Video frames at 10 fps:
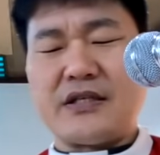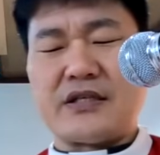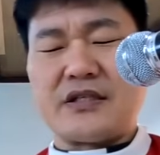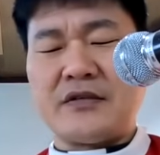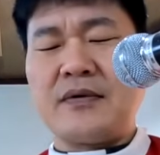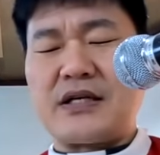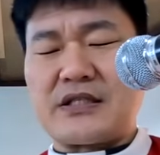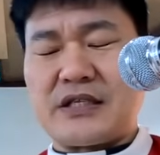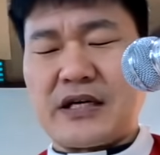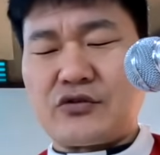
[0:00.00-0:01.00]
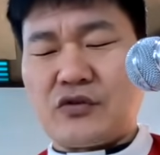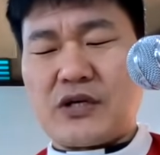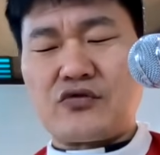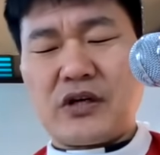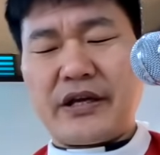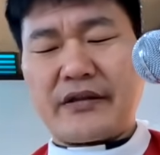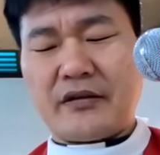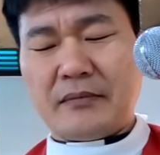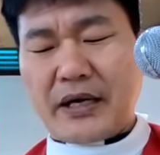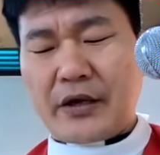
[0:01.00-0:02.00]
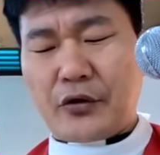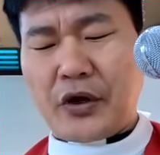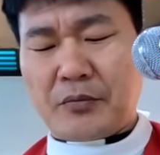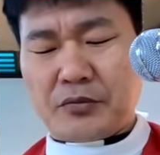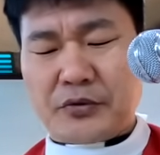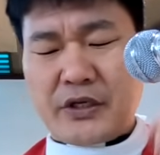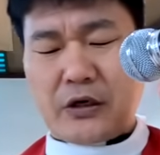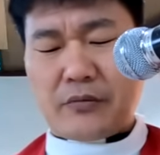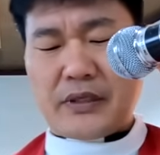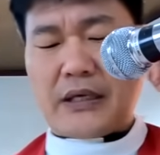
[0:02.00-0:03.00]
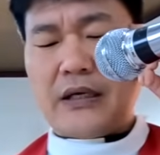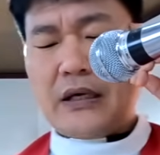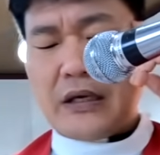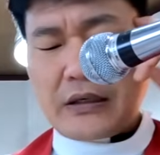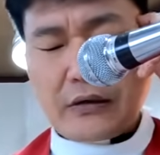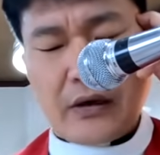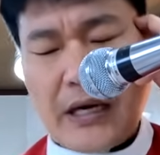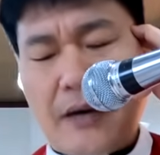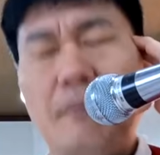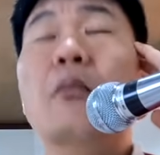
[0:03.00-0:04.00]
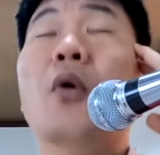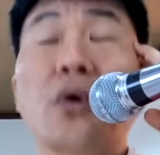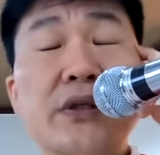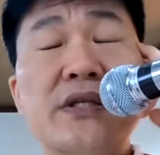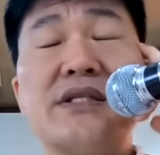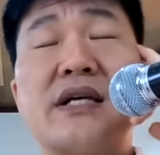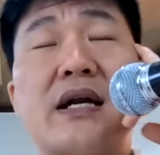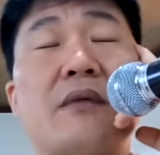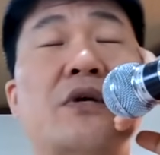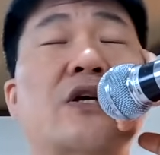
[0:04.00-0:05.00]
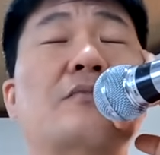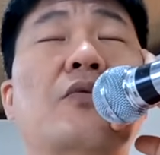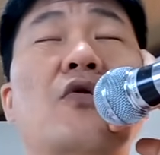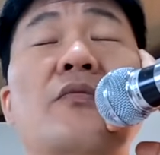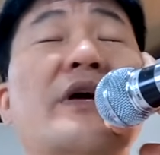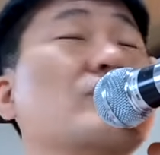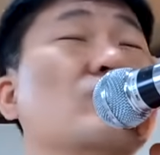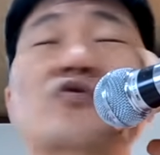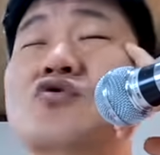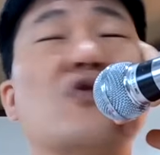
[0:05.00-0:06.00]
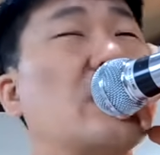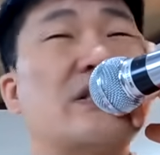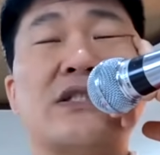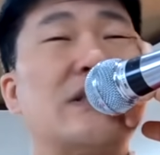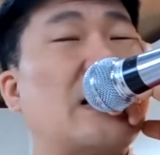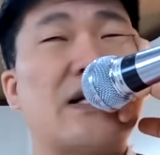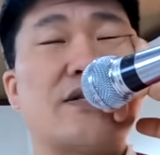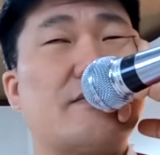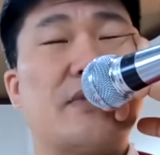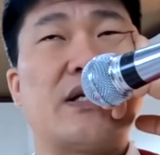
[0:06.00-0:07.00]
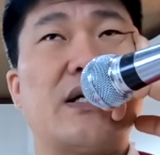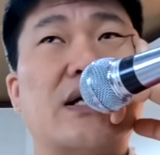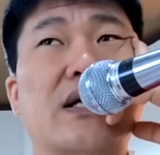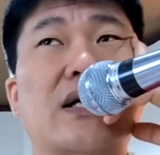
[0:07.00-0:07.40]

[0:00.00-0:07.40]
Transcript: 이제 지금까지 제가 중간중간에 했던 말의 요약 부분이 나옵니다. 그러나 모든 사람이 복음에 순종하지는 않았습니다.